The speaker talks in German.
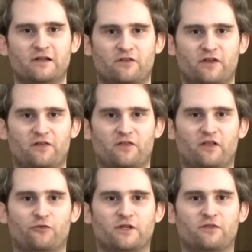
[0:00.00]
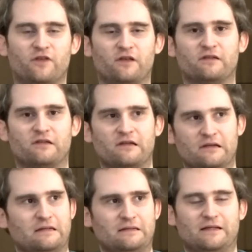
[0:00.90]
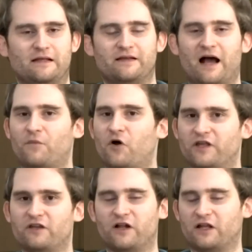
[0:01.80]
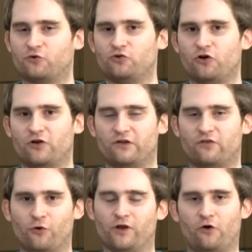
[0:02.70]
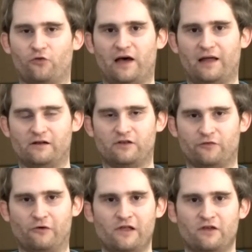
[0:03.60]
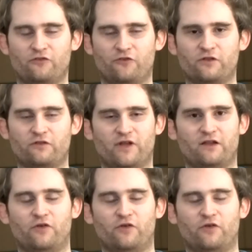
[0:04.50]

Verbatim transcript: Das heißt also, die sind die, die haben auf jeden Fall da gute Konditionen rausgehandelt. Also sollte, ah, wenn, ja.